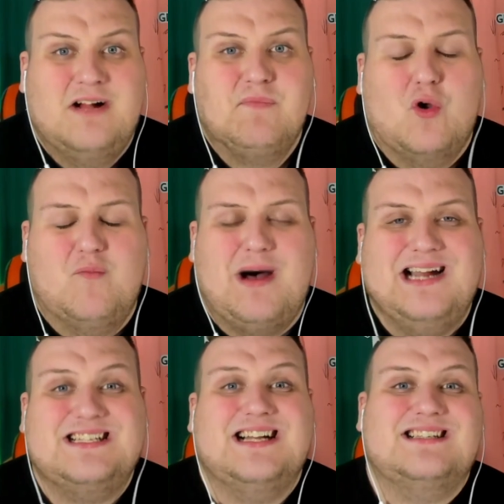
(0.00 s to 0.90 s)
Und
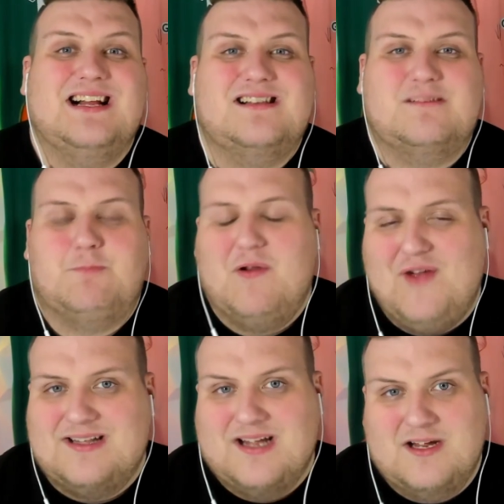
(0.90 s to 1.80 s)
Mainz hat es halt
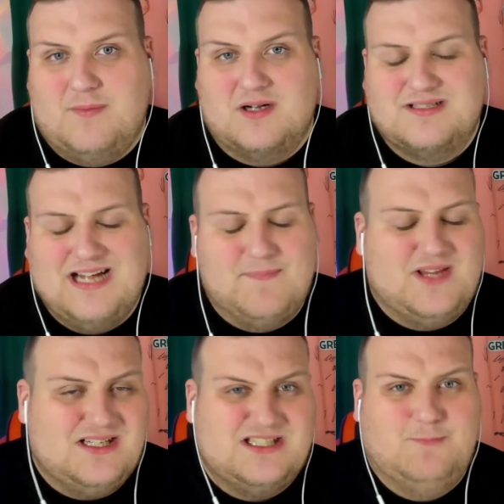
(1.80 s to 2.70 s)
perfekt dann gemacht. Die haben
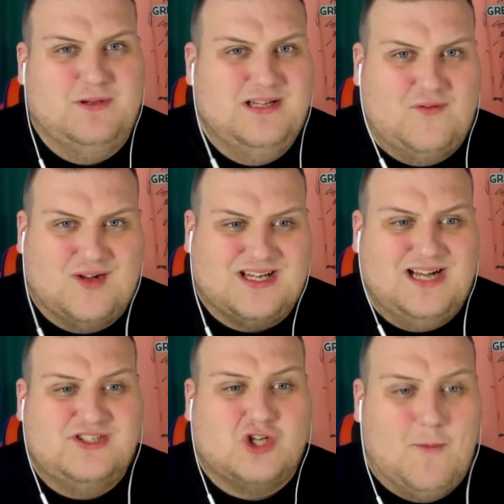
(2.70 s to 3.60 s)
diszipliniert
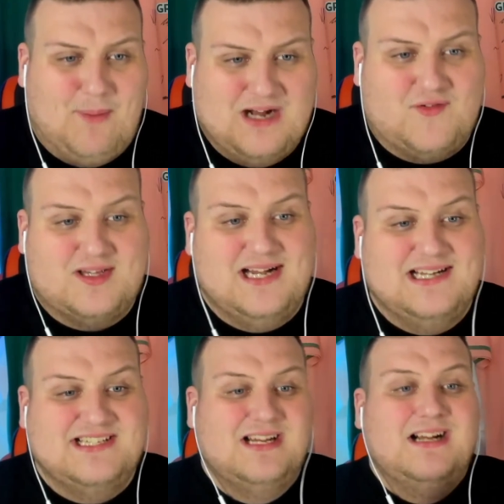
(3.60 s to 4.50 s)
verteidigt, kompakt
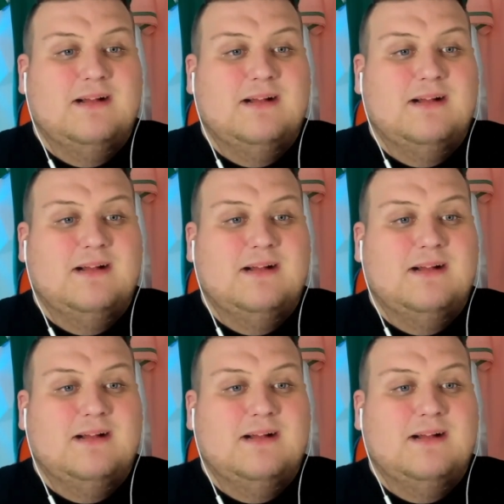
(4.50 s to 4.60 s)
verteidigt.